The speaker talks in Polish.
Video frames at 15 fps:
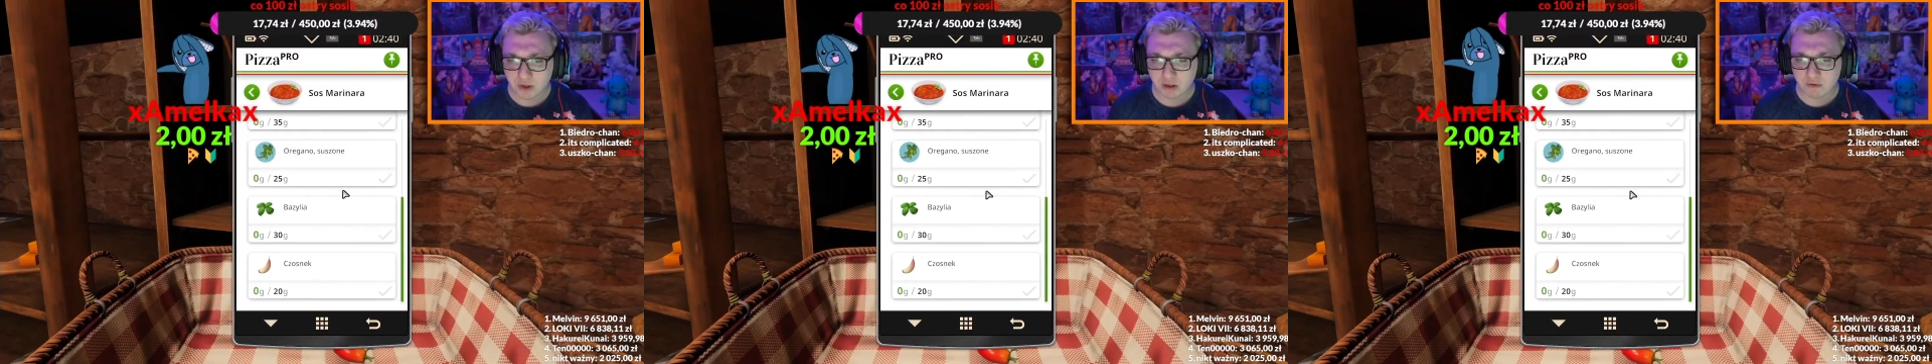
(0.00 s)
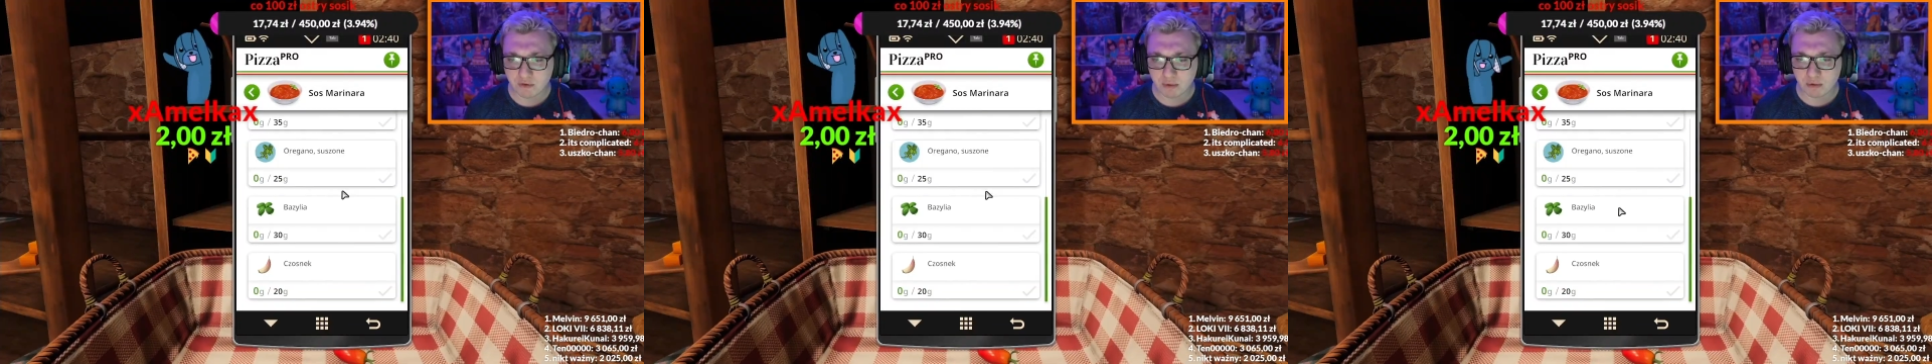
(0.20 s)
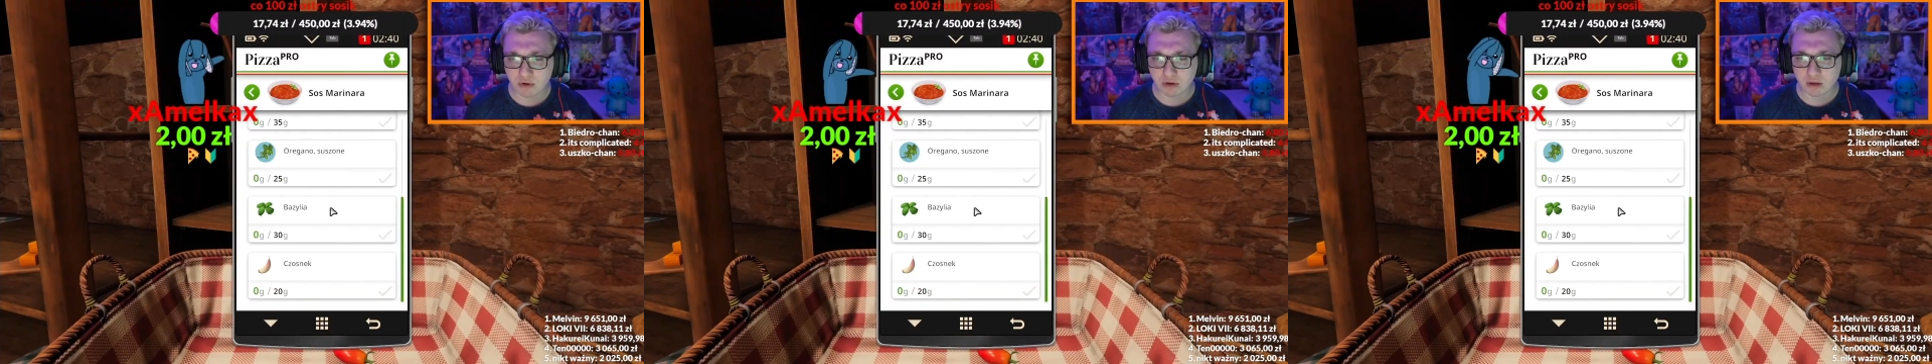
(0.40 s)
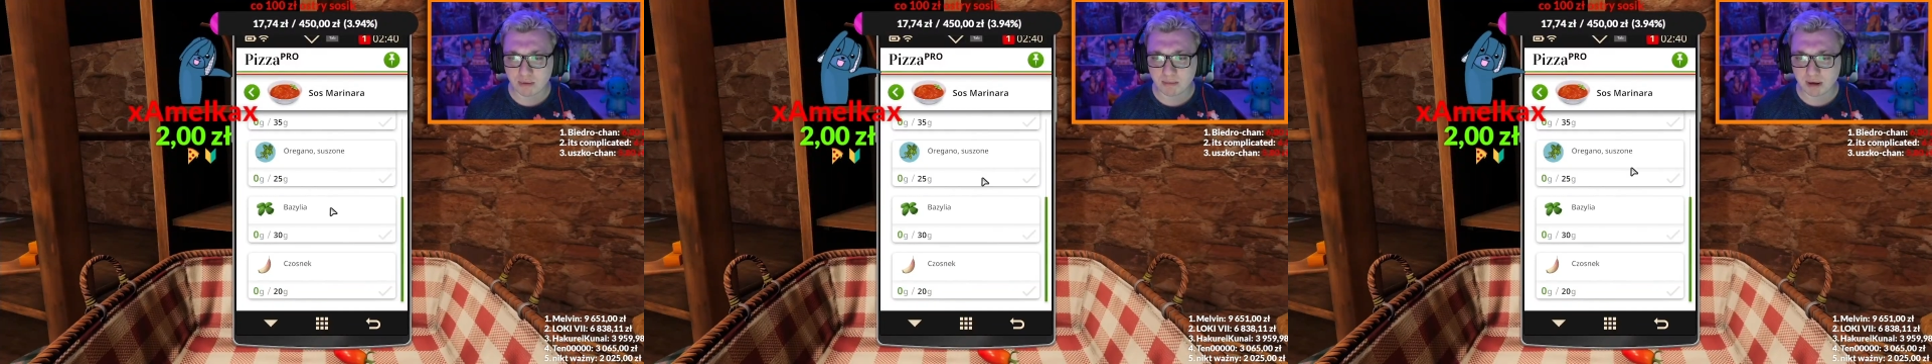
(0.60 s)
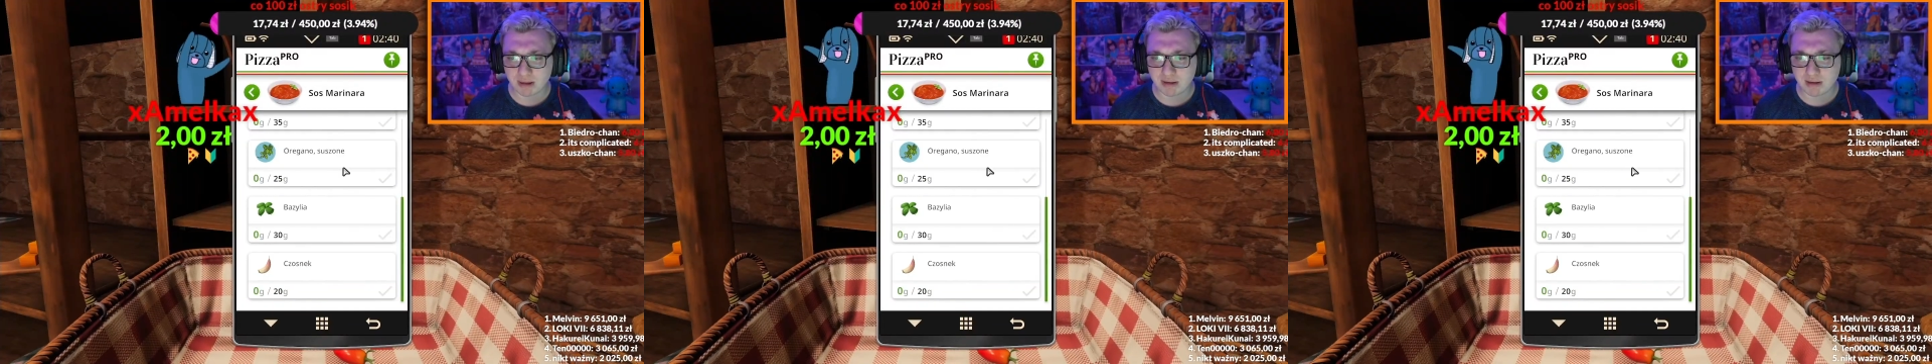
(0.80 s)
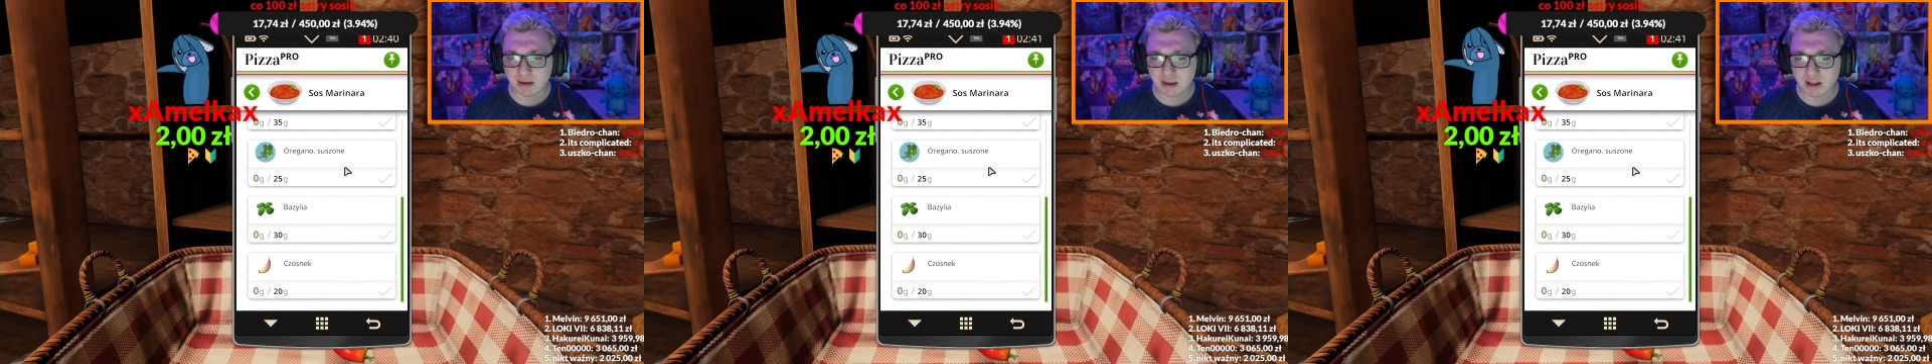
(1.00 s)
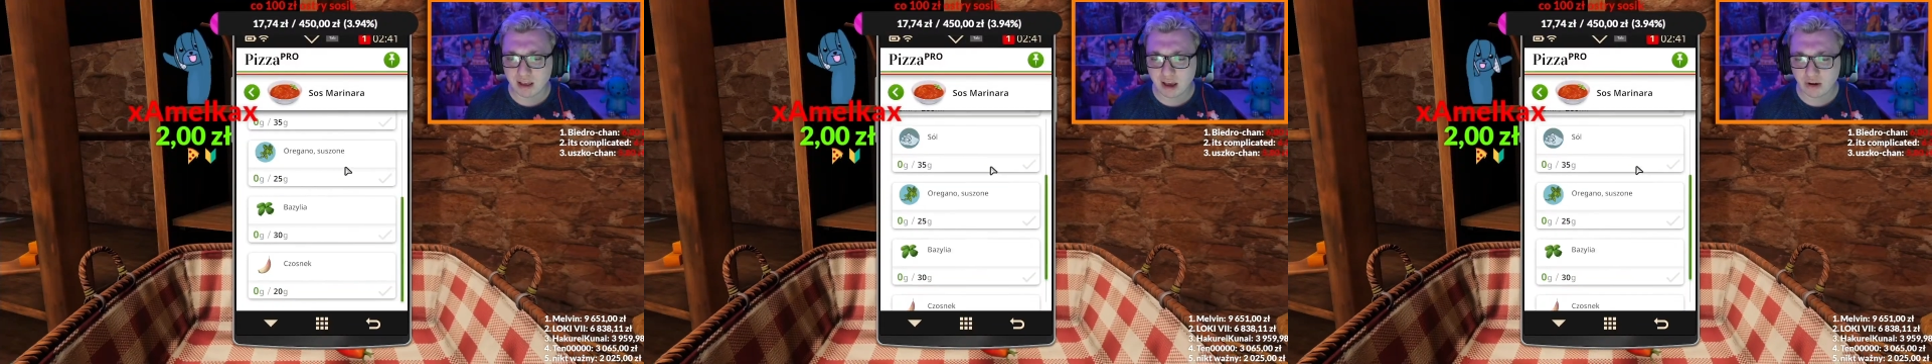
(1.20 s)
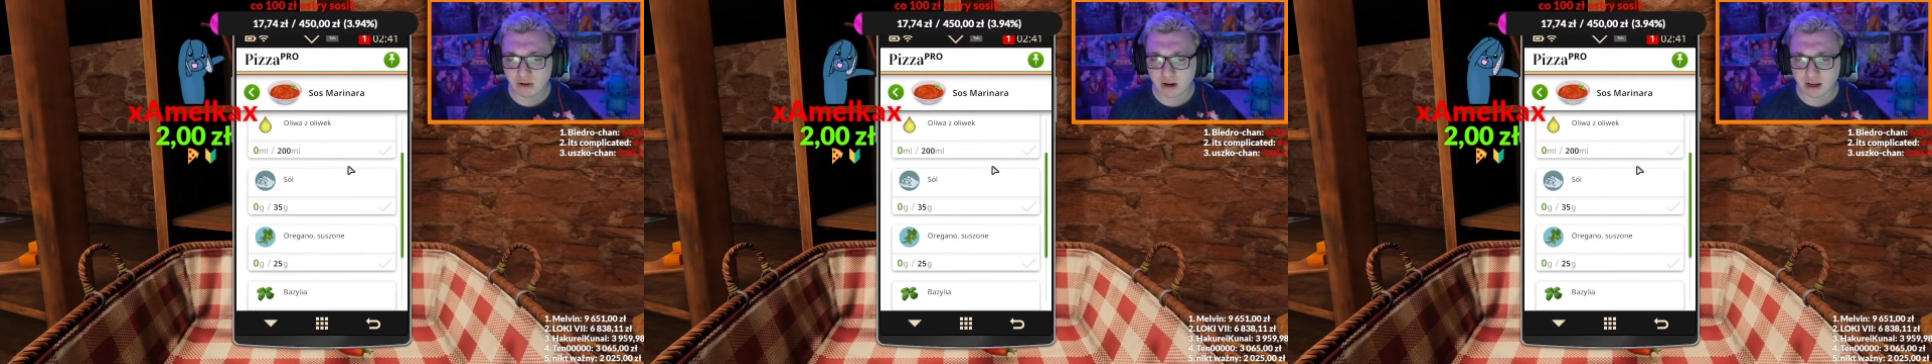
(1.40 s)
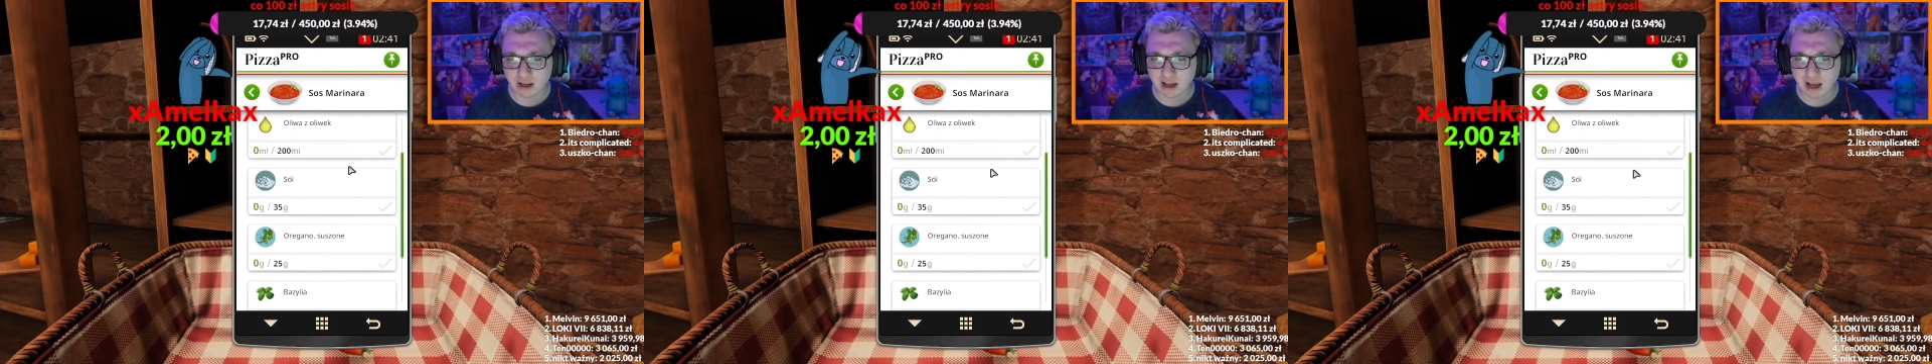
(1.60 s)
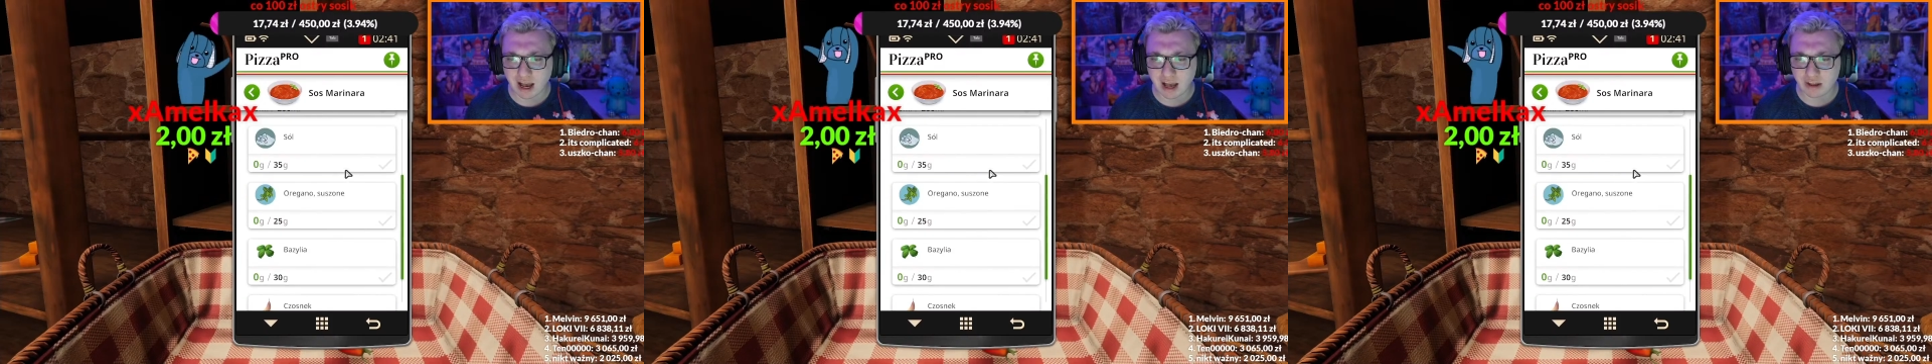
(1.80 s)
Co jest w tym sosie? Bazylia,
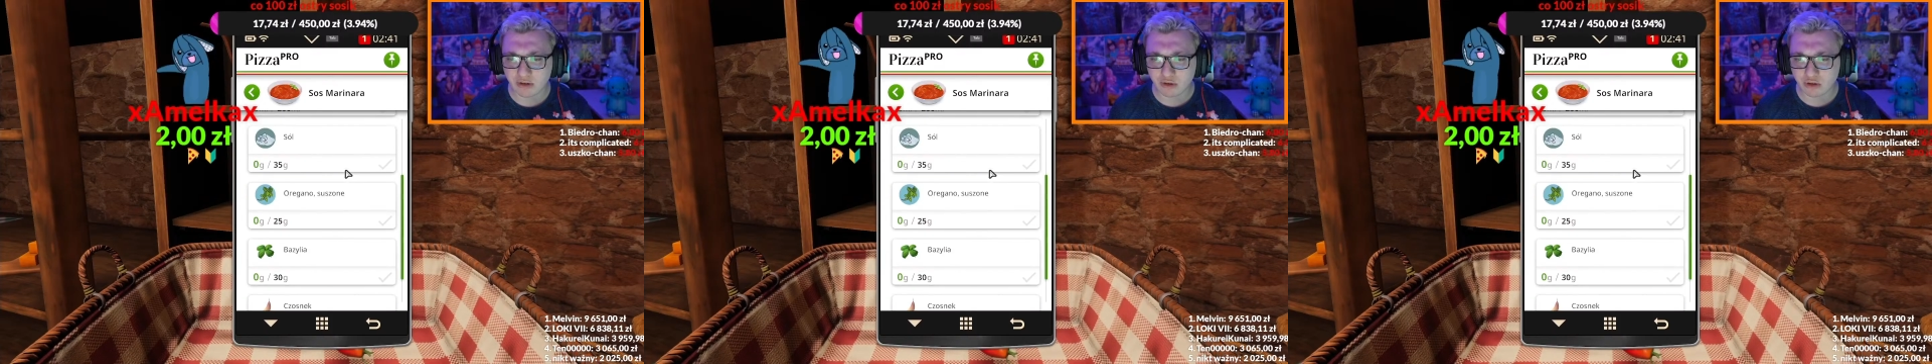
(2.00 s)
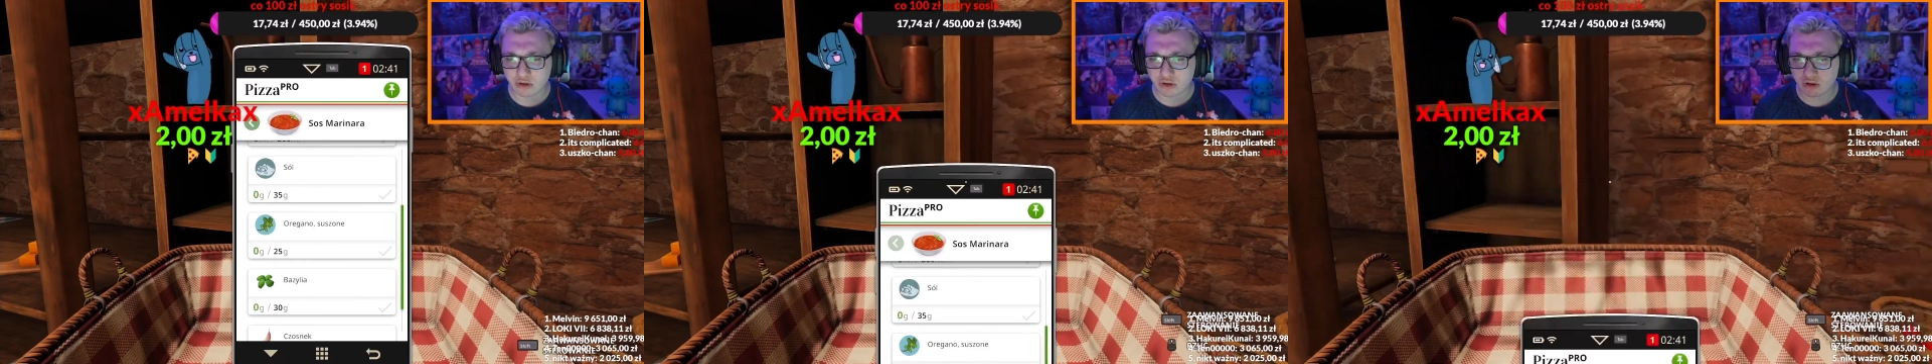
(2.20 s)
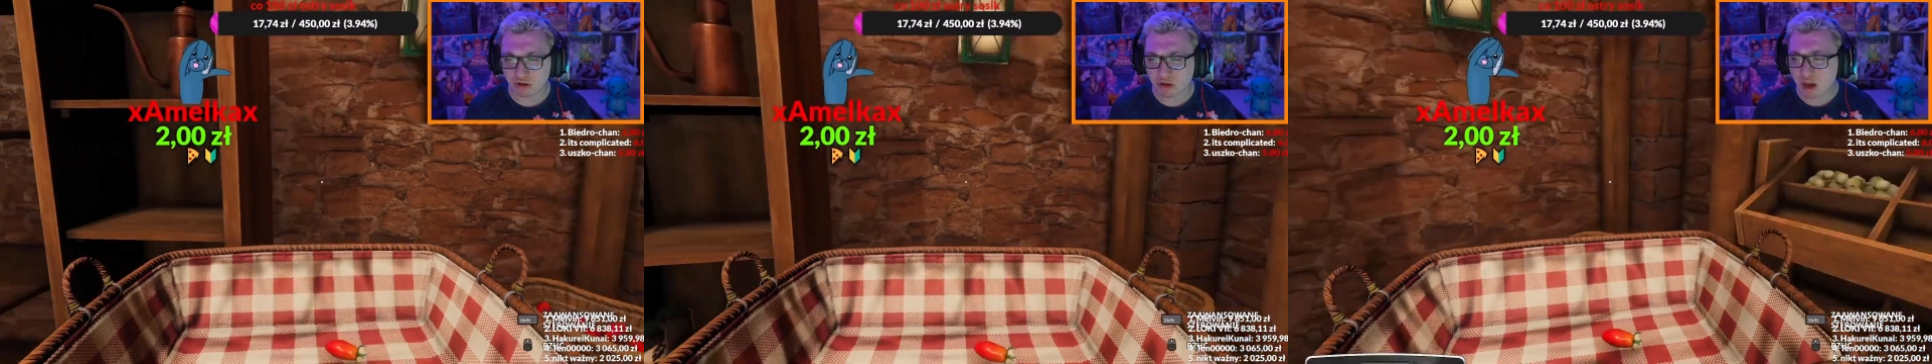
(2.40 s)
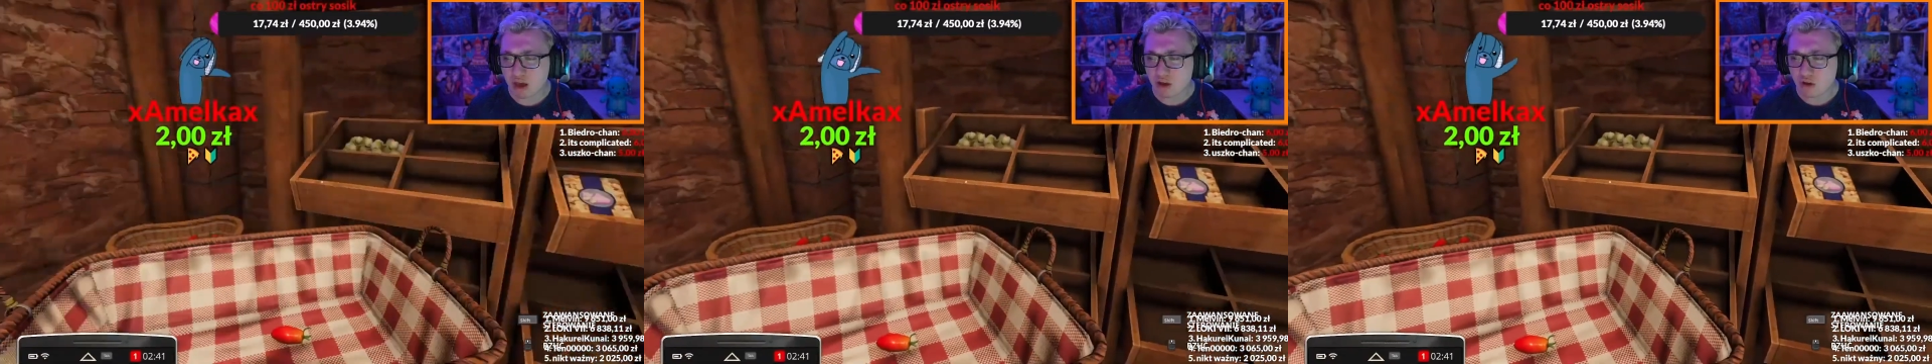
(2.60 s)
oregano, czos...